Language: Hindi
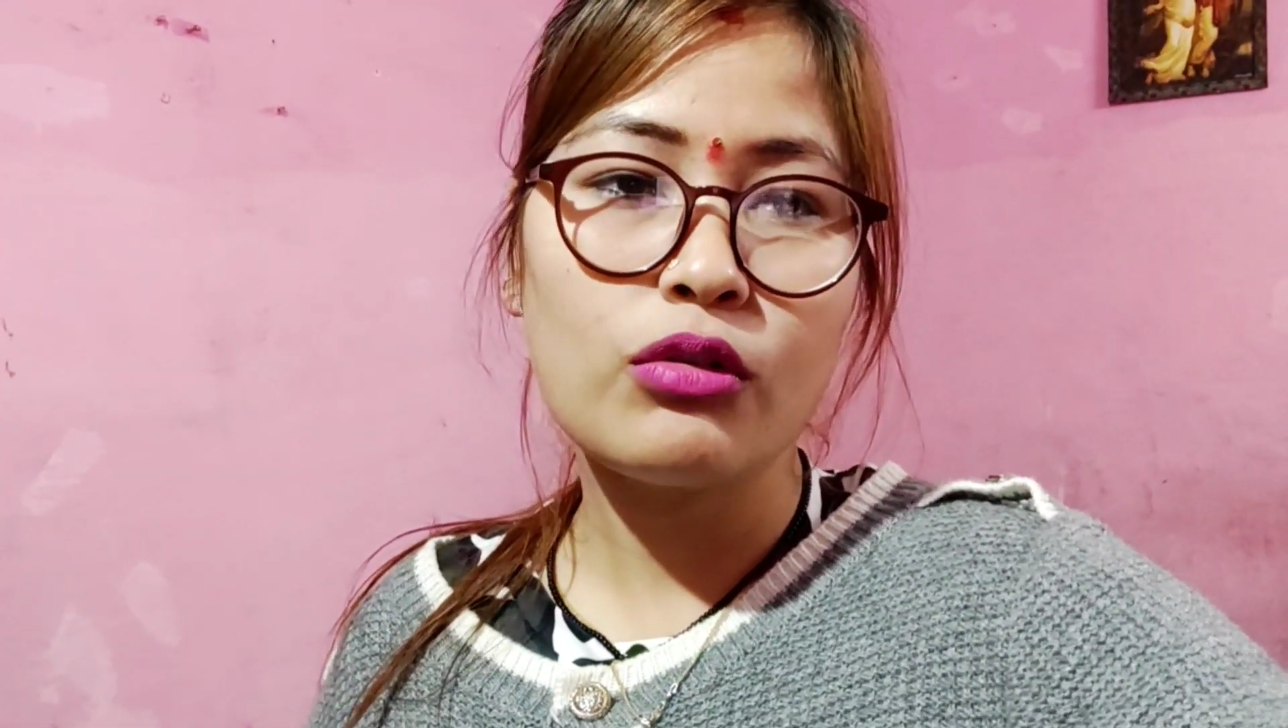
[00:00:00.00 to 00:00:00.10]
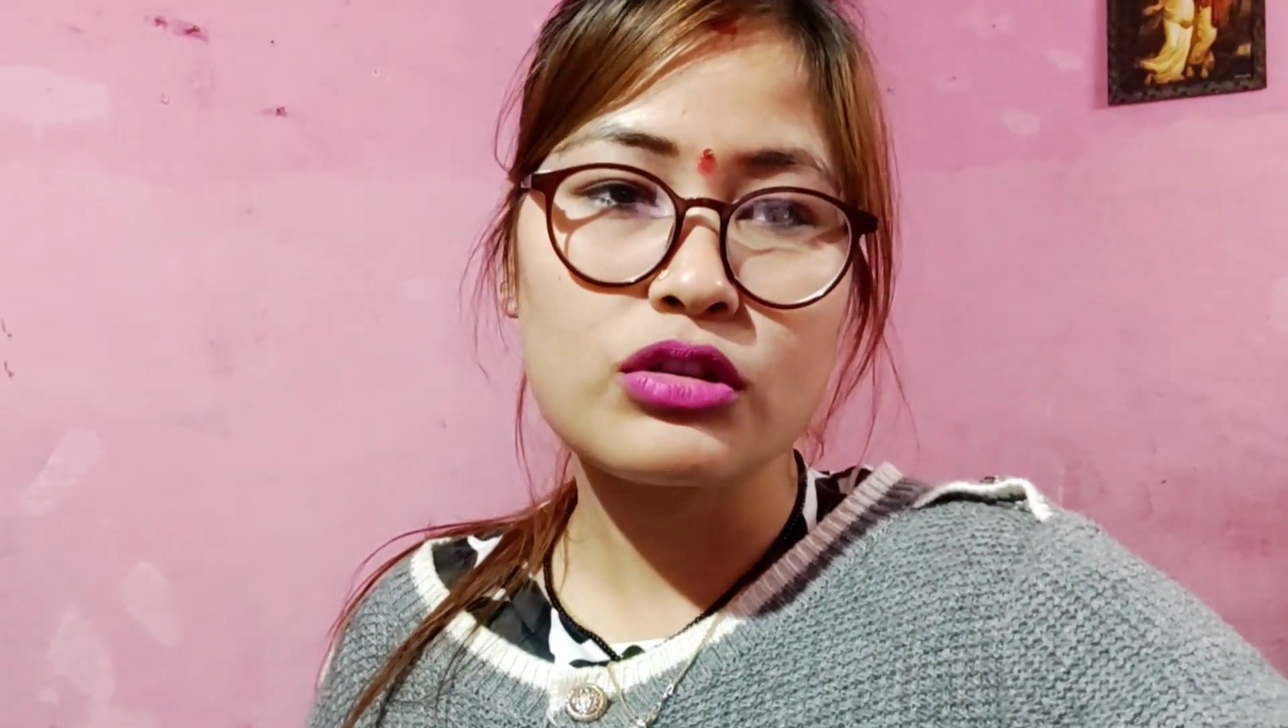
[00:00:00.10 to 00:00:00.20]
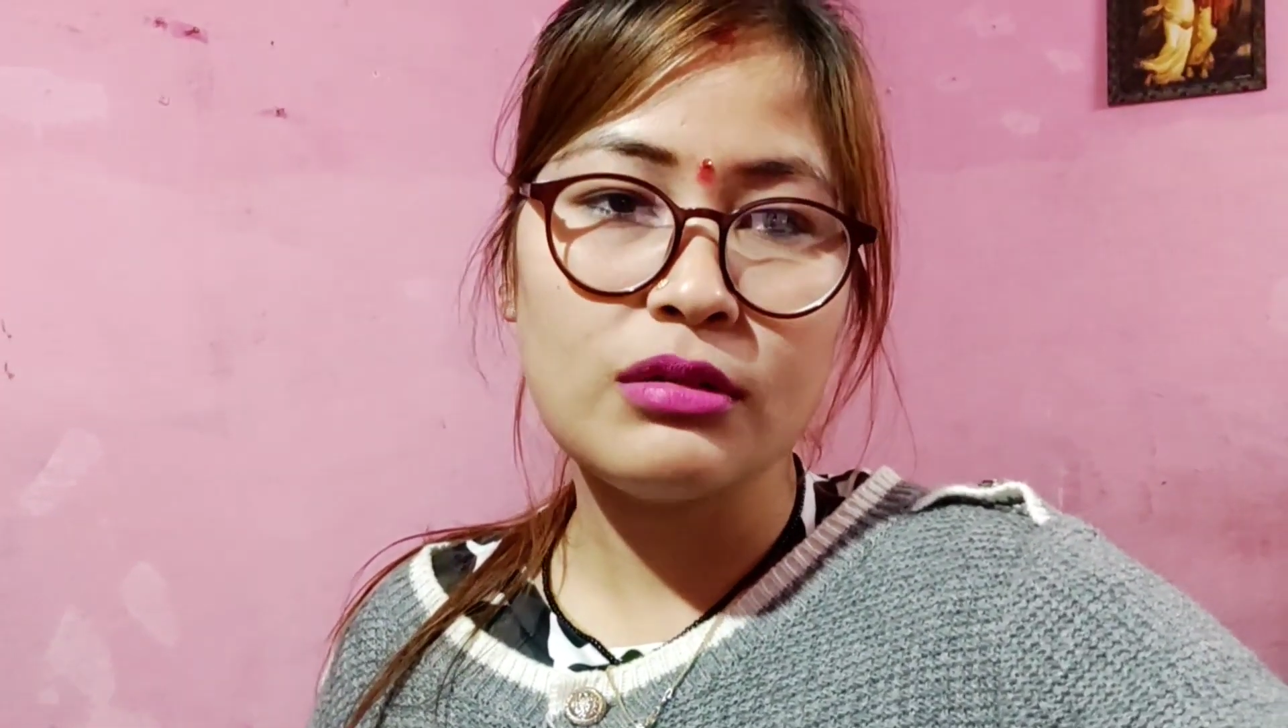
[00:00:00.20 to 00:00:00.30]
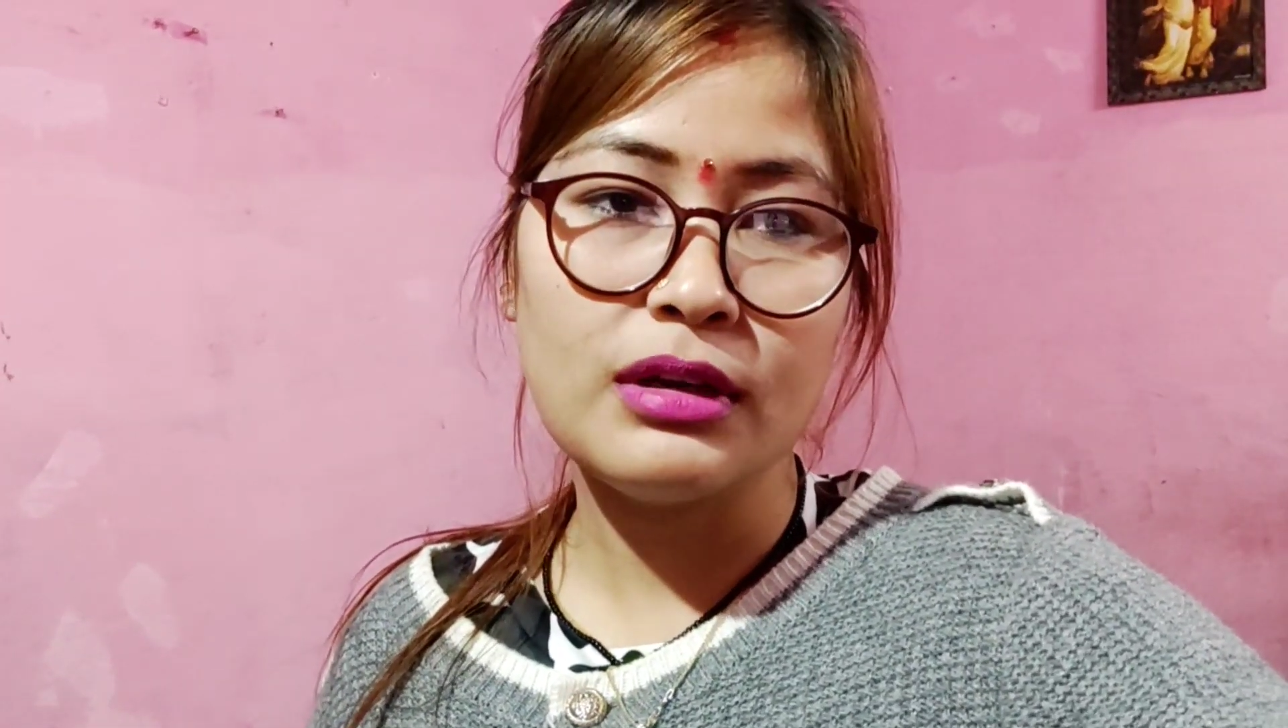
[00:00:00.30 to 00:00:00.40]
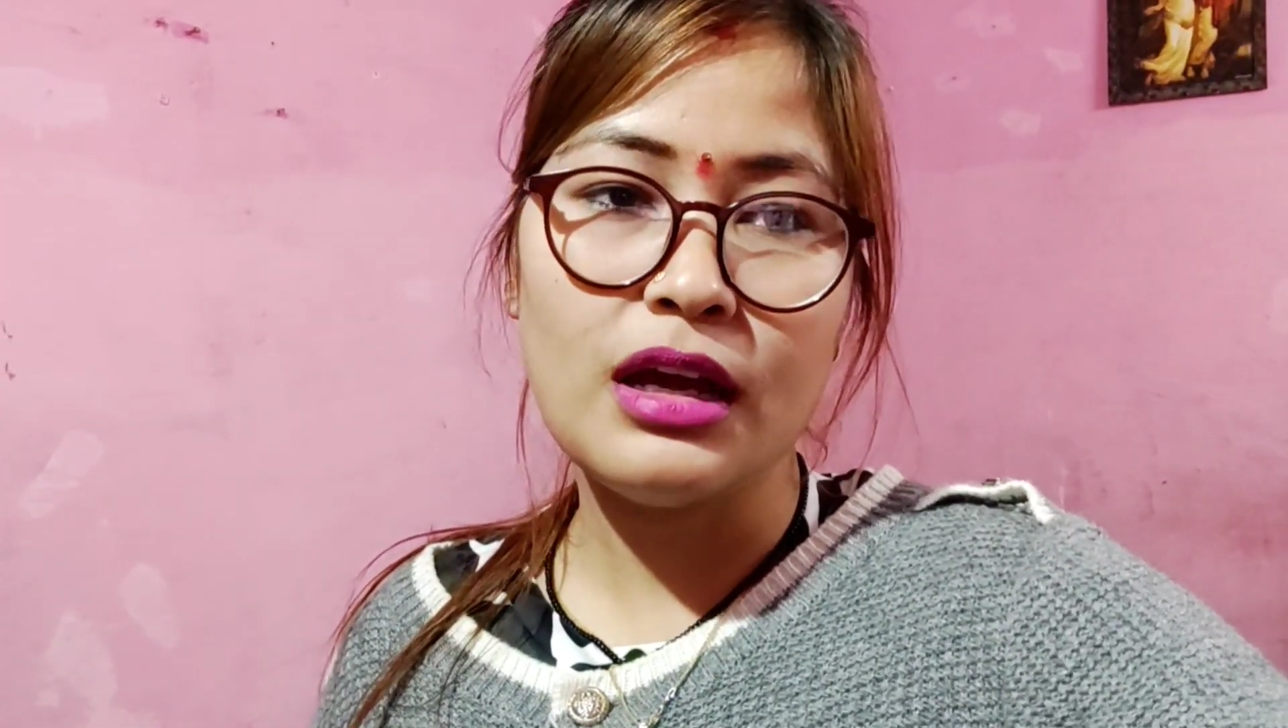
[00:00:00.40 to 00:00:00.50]

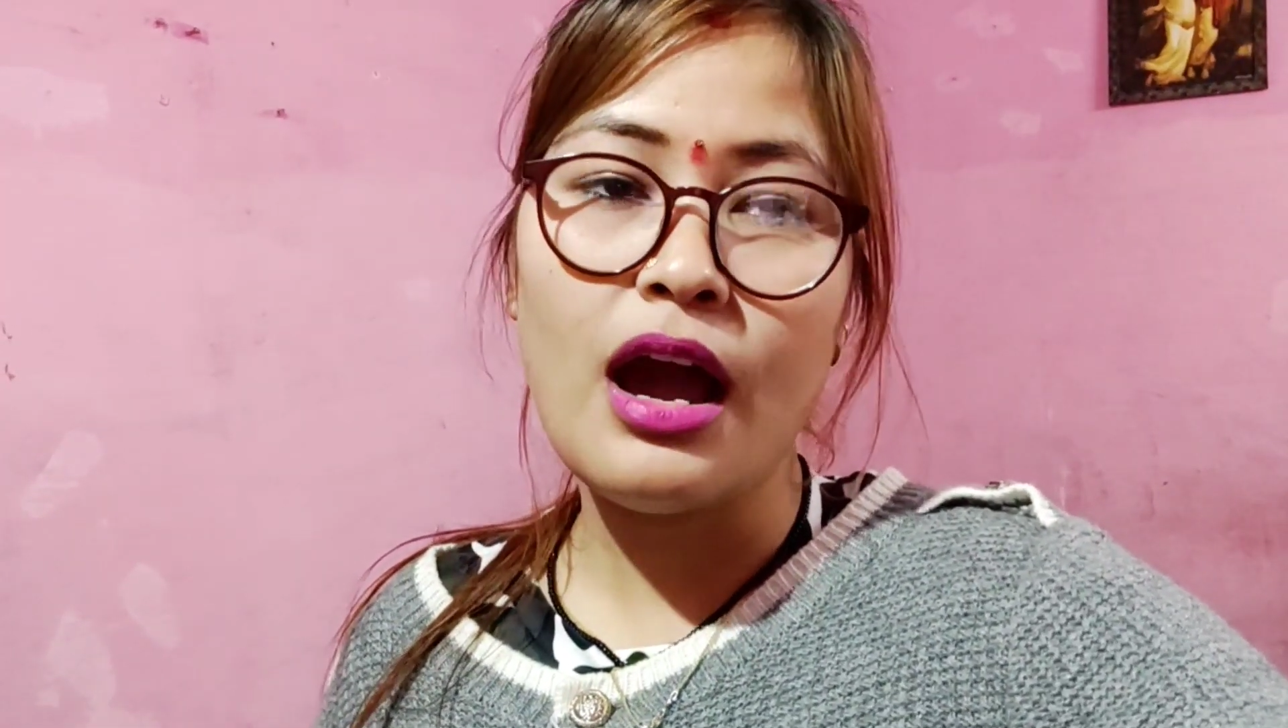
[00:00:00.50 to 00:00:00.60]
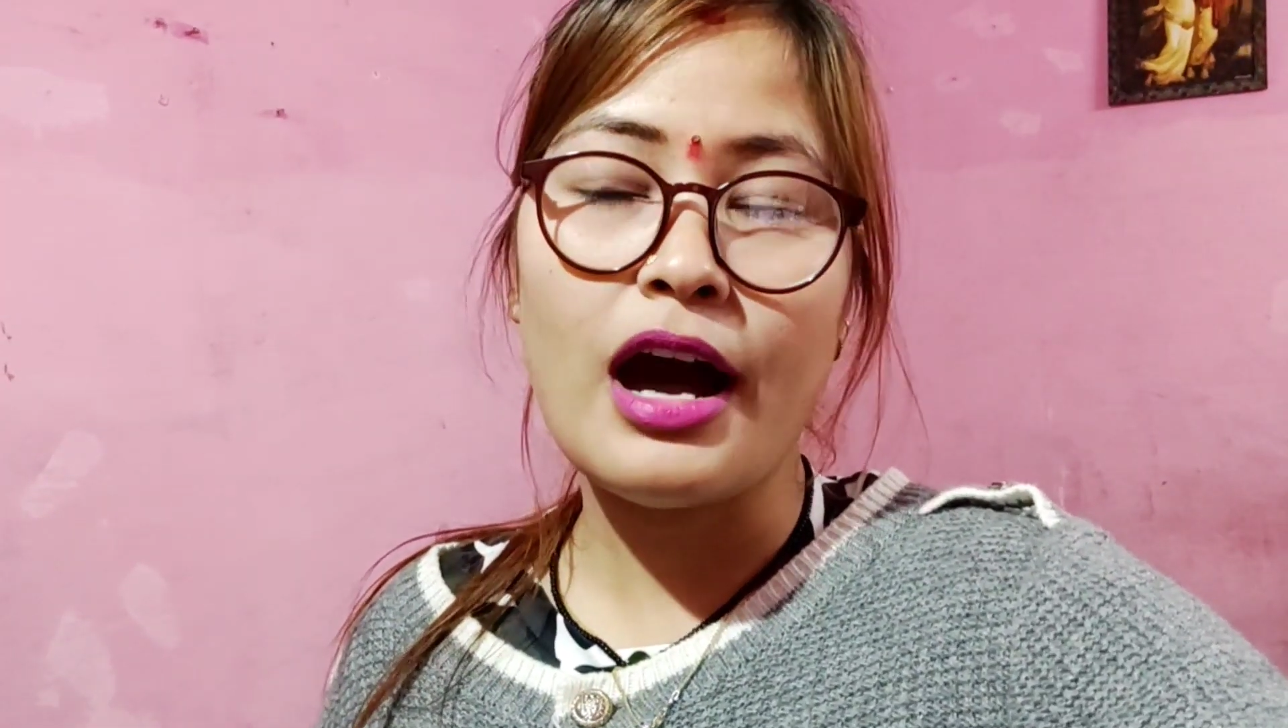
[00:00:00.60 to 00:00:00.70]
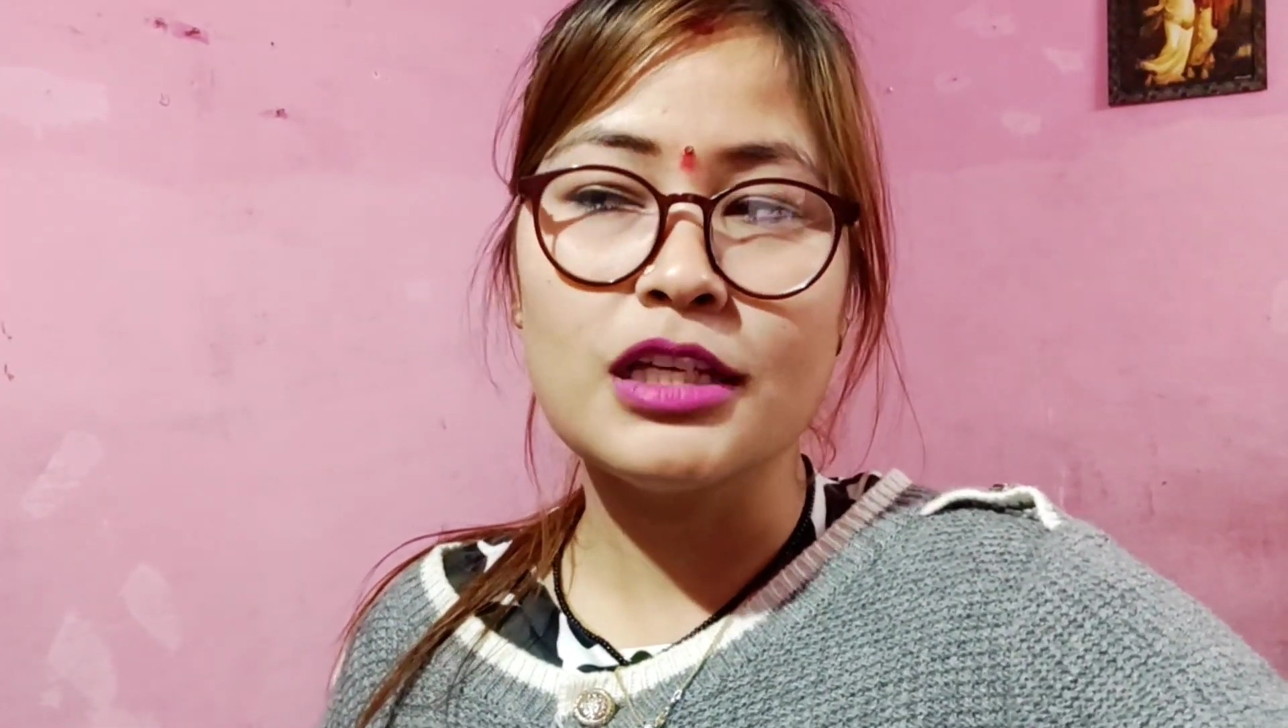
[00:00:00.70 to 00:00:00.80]
कुछ नहीं बनाया